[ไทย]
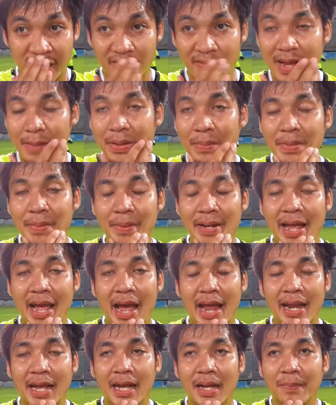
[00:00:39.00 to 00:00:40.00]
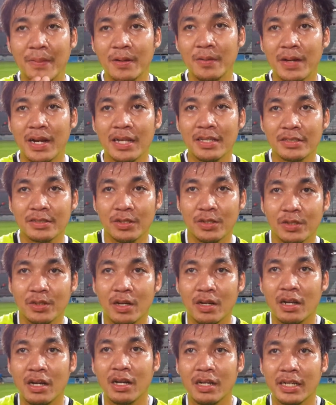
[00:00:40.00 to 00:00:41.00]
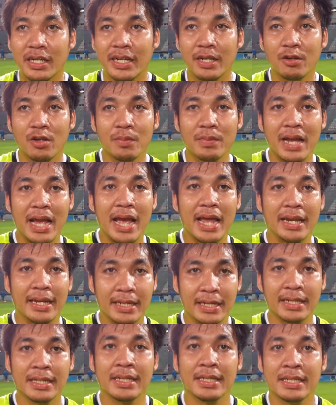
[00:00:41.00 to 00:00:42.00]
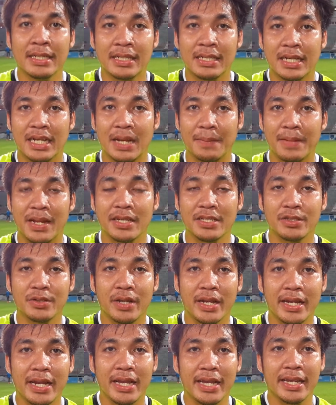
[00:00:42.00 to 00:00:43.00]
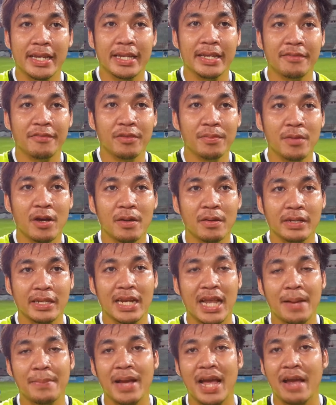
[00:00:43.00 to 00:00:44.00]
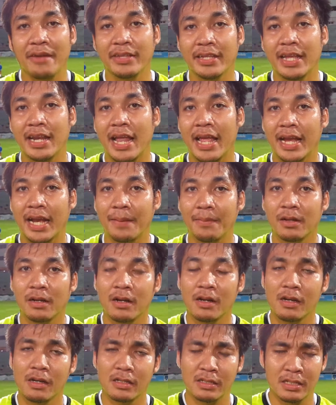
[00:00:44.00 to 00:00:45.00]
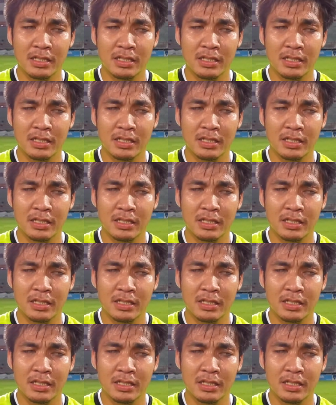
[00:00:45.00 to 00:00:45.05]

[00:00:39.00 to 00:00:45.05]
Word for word: คิดว่าไม่มีปัญหานะครับ เพราะว่าส่วนตัวก็เคยร่วมงานกับน้าช่วยในฟุตบอลกีฬามหาวิทยาลัยครับ แล้วก็